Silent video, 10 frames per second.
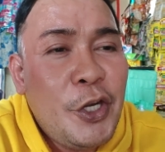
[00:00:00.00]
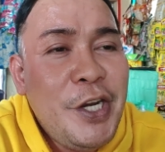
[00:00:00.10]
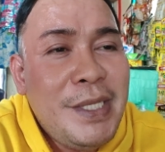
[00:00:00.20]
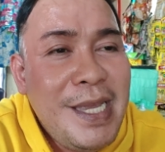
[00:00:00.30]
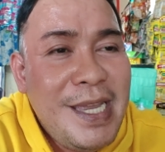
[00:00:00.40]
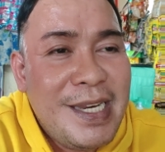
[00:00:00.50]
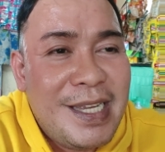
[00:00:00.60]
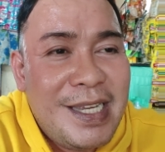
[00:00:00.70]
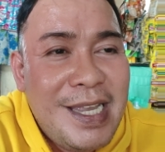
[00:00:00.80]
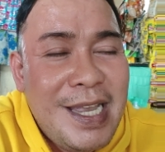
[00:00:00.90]

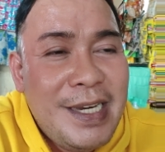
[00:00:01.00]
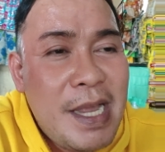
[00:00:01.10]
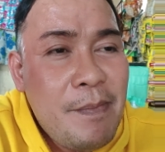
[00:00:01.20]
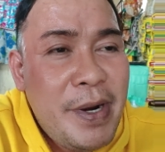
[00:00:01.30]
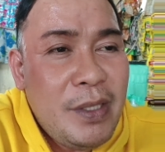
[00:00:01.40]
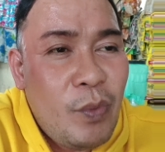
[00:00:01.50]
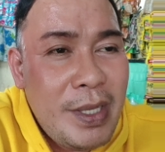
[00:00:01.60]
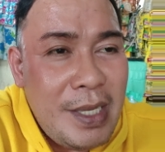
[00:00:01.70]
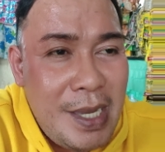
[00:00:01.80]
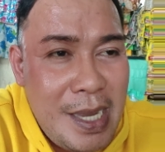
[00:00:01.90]
13. Number
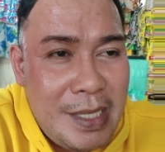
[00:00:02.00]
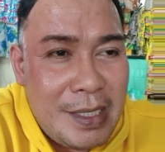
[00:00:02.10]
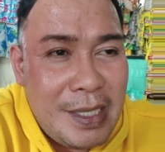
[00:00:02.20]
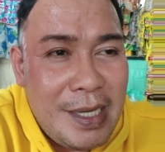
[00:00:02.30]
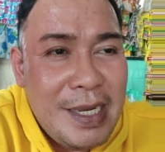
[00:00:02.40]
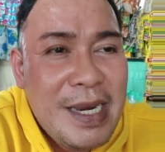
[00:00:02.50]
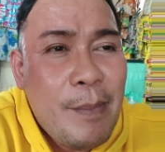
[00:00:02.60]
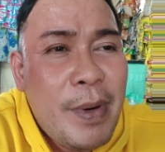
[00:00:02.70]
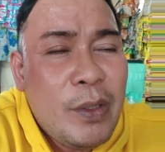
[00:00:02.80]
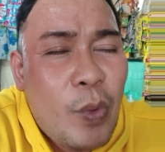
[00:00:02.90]
28.
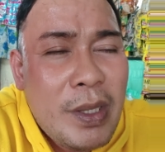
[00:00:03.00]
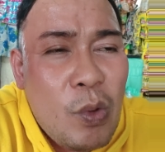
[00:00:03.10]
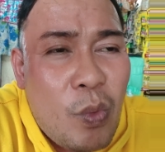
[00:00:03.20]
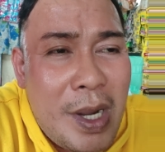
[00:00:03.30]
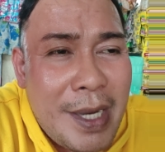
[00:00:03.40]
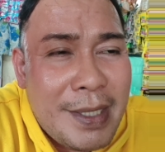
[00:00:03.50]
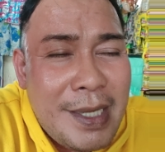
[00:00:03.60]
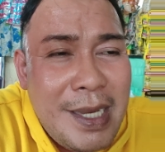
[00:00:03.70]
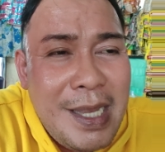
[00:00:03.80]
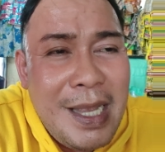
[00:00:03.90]
Number 21.
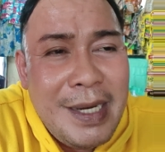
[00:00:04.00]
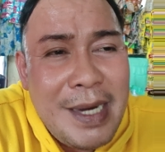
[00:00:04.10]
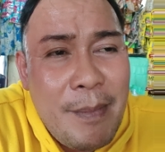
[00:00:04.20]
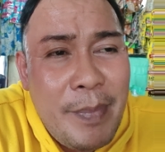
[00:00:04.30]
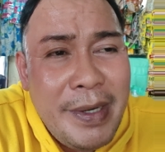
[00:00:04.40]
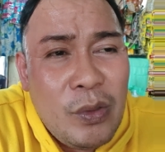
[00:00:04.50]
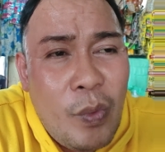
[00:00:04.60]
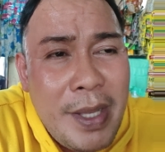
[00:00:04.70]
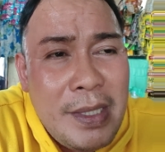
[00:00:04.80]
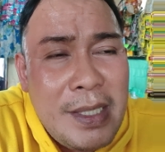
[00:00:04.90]
Number
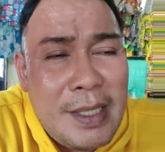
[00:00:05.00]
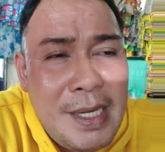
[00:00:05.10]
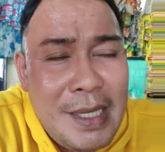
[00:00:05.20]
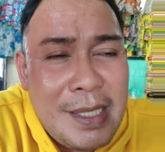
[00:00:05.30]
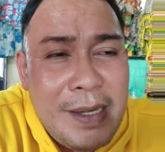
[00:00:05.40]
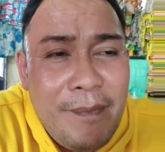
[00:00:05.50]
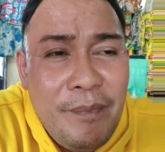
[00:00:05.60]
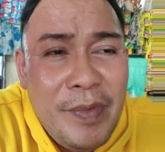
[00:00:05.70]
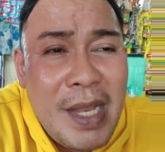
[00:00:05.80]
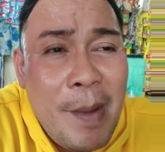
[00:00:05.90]
23.
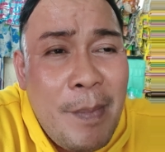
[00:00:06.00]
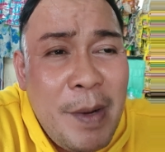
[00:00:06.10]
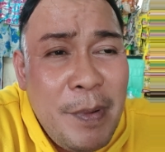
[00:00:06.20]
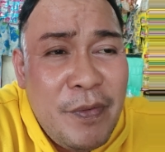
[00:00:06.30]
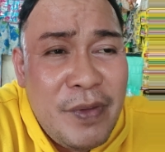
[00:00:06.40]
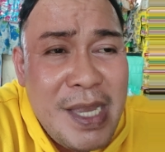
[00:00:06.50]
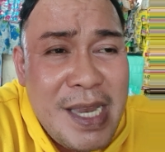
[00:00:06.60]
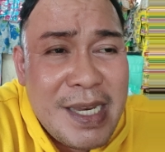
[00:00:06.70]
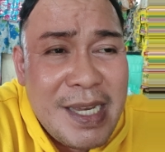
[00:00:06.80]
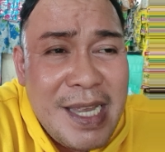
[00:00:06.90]
Number
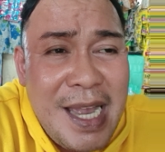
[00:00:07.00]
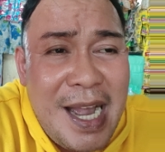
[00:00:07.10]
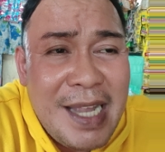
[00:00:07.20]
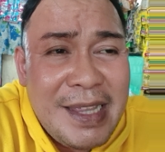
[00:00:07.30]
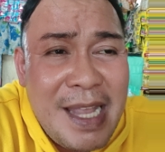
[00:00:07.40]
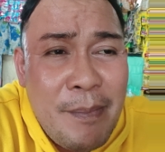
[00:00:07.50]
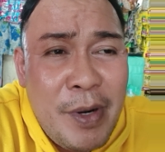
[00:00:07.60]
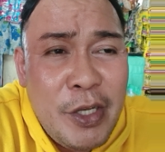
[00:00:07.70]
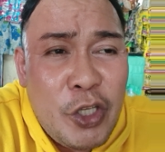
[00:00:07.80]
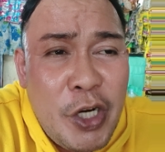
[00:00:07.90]
15 at
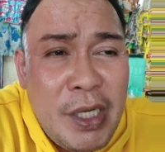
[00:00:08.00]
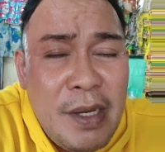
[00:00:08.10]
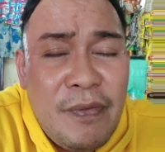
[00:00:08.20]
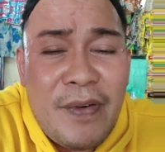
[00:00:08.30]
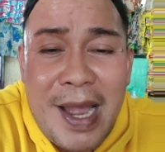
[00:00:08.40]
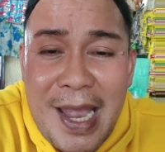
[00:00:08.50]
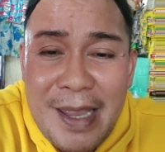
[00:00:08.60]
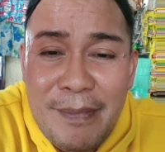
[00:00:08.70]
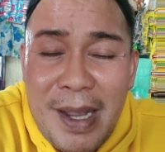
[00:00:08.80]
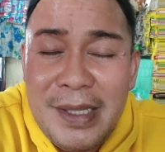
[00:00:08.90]
number 35
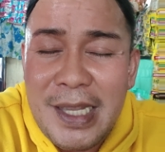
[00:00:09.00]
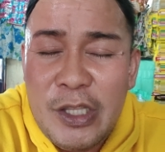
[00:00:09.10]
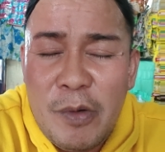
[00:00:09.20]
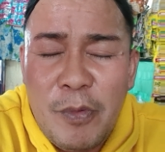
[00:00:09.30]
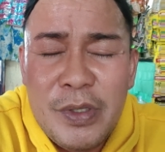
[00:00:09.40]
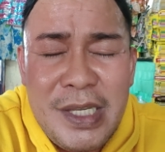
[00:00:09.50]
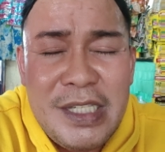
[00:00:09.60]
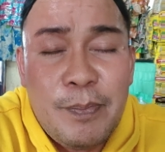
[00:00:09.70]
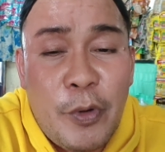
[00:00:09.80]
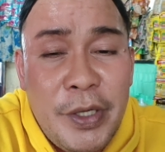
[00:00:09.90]
at ito na po ang
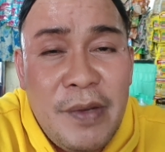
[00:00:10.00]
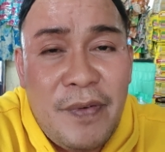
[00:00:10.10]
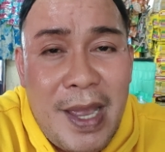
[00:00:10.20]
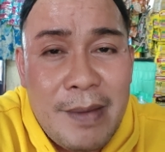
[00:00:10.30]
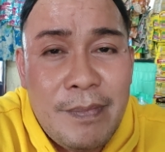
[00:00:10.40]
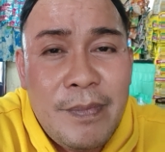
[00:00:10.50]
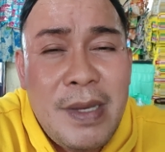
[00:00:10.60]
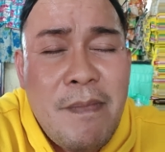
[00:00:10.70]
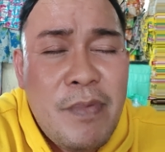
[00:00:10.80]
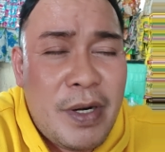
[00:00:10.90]
645
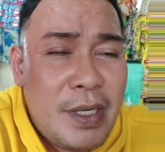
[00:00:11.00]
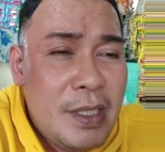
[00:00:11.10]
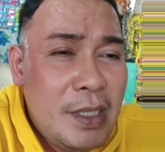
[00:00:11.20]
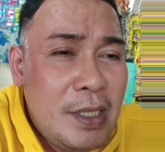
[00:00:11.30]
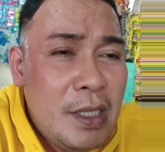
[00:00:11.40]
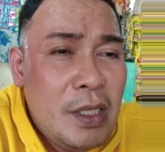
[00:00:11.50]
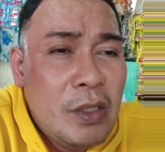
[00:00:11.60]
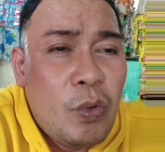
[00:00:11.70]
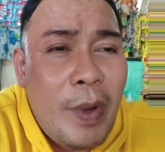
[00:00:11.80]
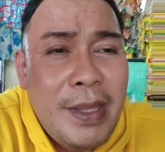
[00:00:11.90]
number
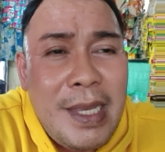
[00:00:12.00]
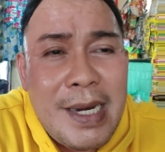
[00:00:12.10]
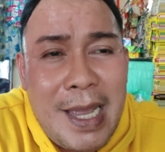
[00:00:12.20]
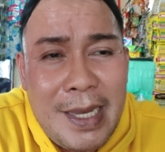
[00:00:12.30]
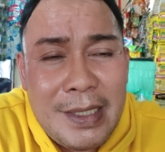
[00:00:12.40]
29,